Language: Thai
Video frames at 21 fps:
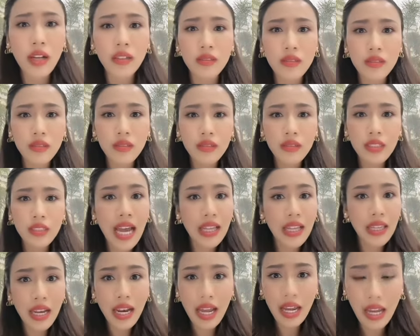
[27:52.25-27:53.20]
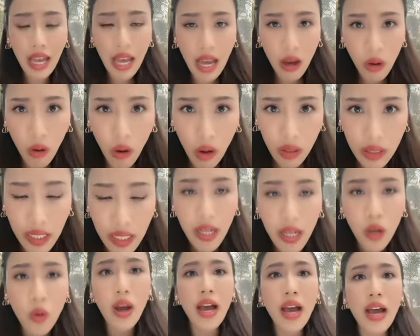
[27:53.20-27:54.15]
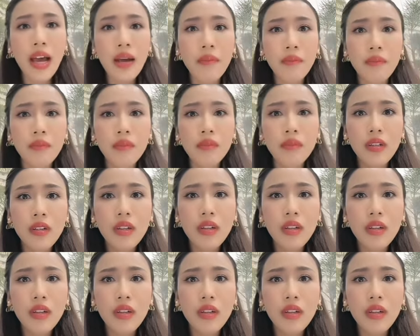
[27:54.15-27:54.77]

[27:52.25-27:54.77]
วจ การถแถลงข่าวของทนายความ